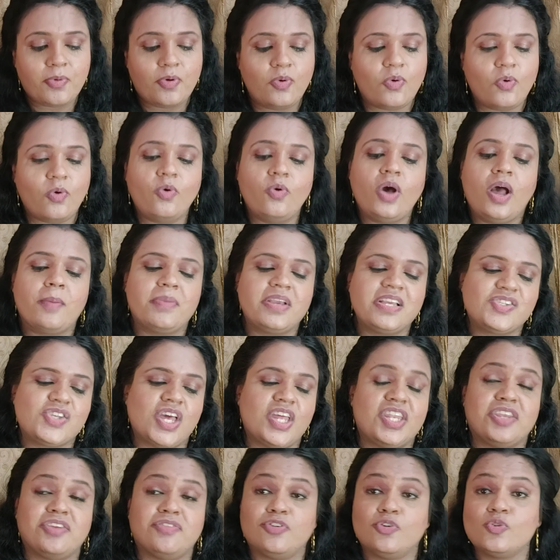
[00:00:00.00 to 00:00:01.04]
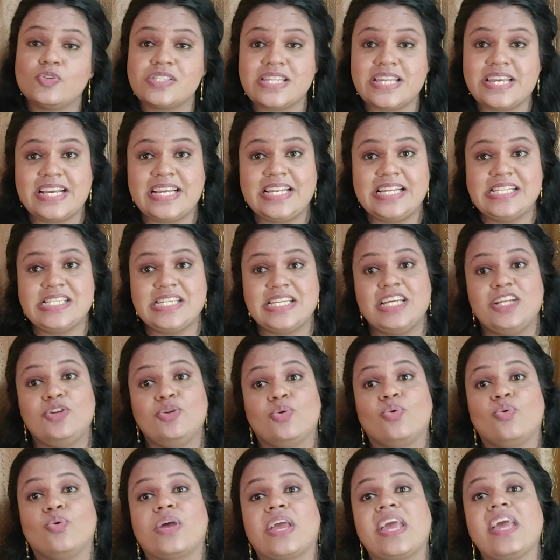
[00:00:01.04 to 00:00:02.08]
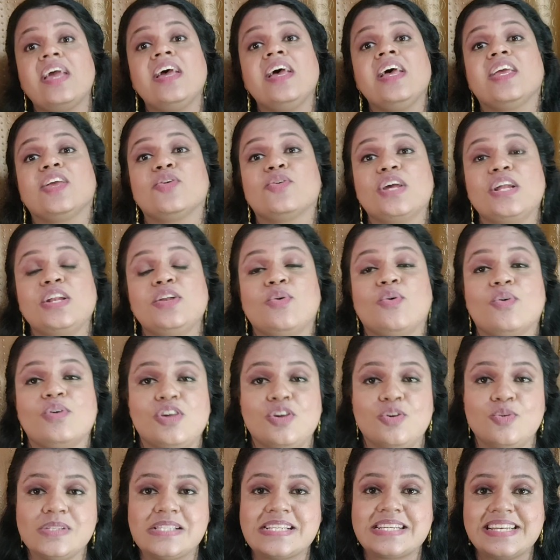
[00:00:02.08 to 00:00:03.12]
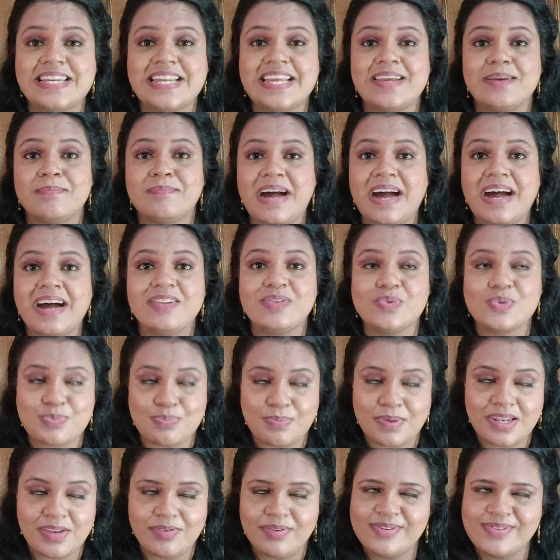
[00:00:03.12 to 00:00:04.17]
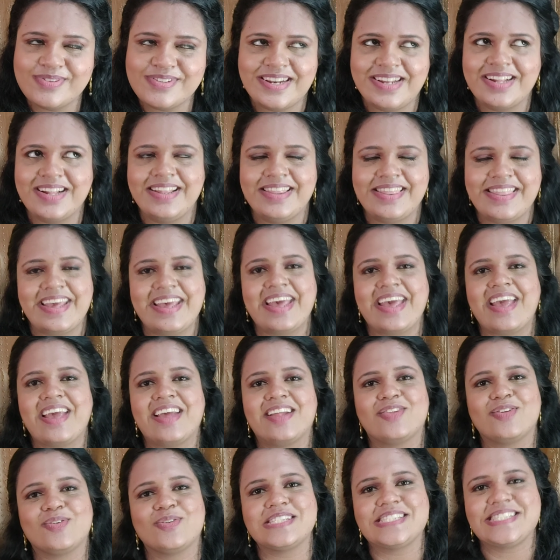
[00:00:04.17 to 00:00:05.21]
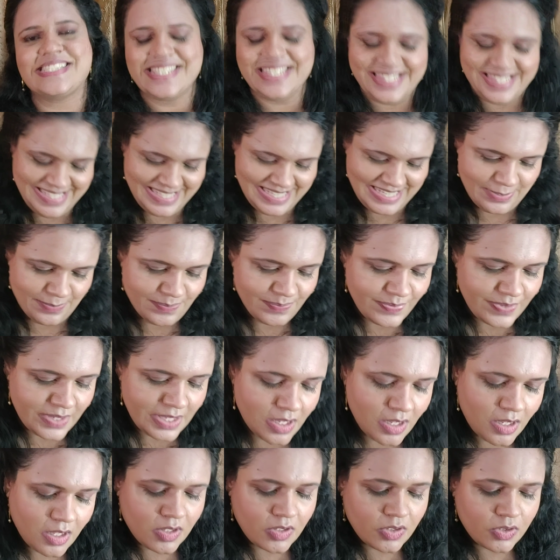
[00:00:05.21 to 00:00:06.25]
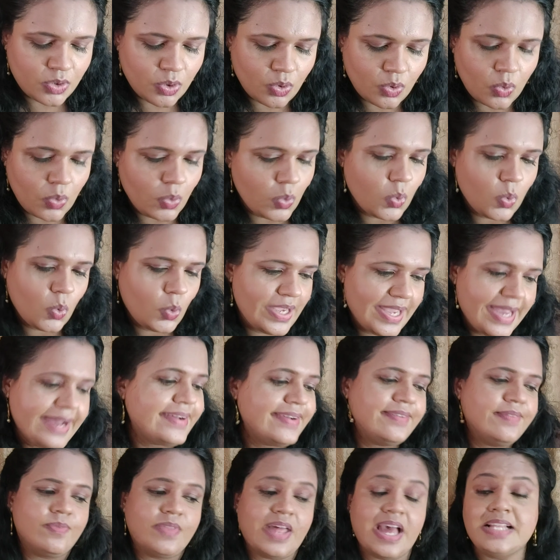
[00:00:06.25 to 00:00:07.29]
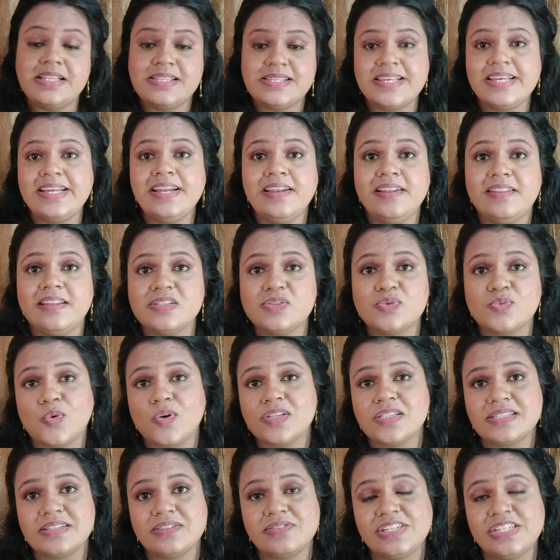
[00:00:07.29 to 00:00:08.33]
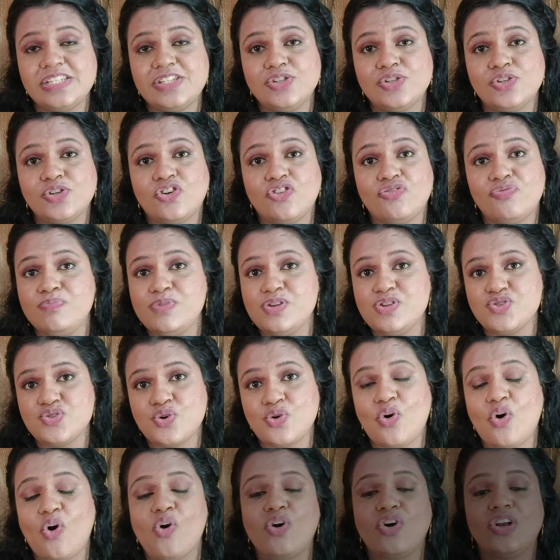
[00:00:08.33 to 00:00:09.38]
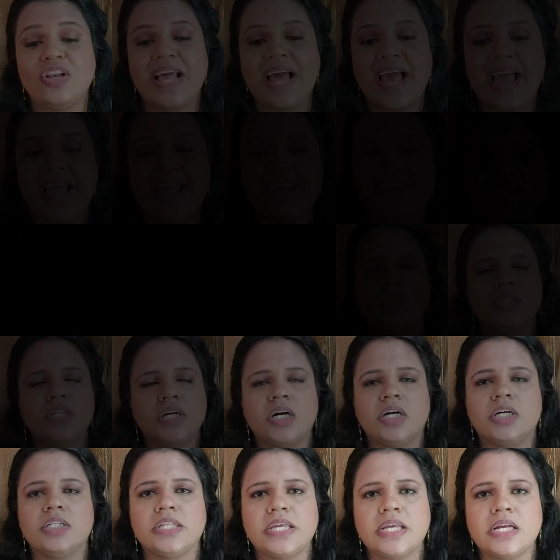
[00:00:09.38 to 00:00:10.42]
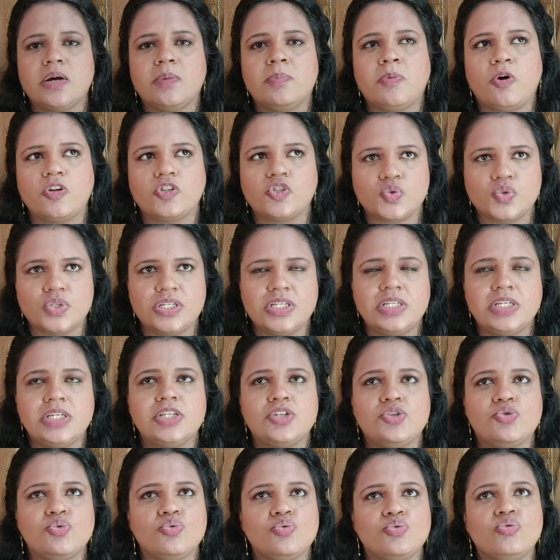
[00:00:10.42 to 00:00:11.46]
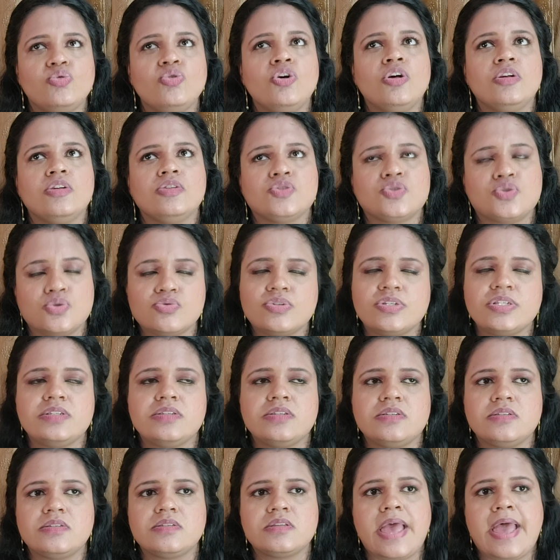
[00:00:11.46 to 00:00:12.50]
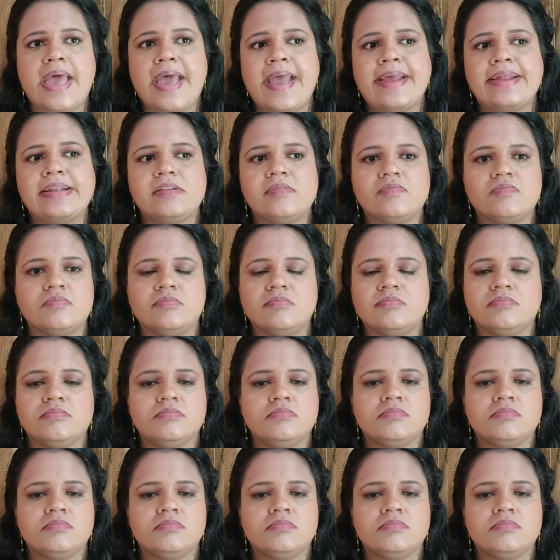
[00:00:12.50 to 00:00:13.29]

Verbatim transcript: आपको हमेशा रिव्यूज़ देखने चाहिए लोगों के क्योंकि लोग यूज़ करने के बाद बाद उस पर रिव्यूज़ रखते हैं तो इसीलिए तो या दैट्स से दिस वॉज द वीडियो ऑफ मीशो हॉल एंड गुड अर्निंग अपॉर्चुनिटी टू स्टूडेंट्स एंड